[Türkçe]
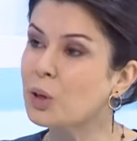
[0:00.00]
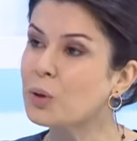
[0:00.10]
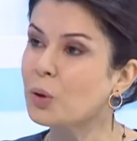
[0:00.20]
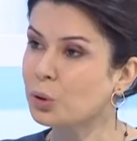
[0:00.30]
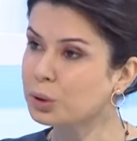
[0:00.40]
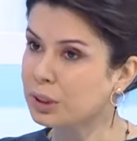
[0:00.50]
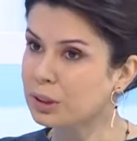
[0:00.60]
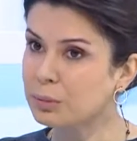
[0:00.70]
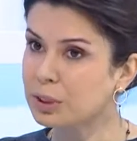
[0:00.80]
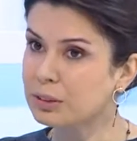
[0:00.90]
E,
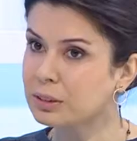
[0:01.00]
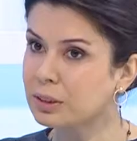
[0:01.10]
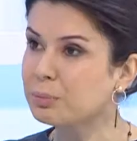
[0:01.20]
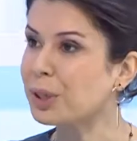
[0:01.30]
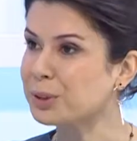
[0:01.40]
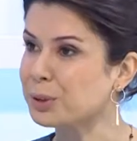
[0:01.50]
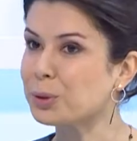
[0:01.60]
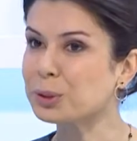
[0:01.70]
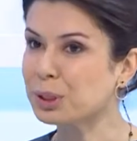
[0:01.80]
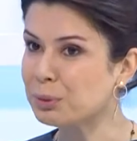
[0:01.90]
ortalama peki bu, e, evet. pardon
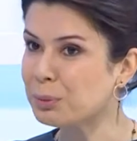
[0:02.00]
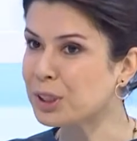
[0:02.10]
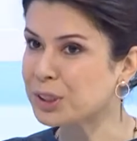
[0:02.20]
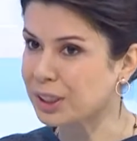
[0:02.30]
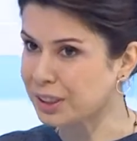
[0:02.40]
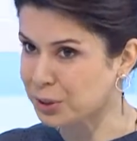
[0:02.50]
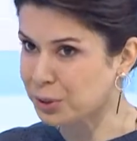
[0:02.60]
ortalama 5 dakika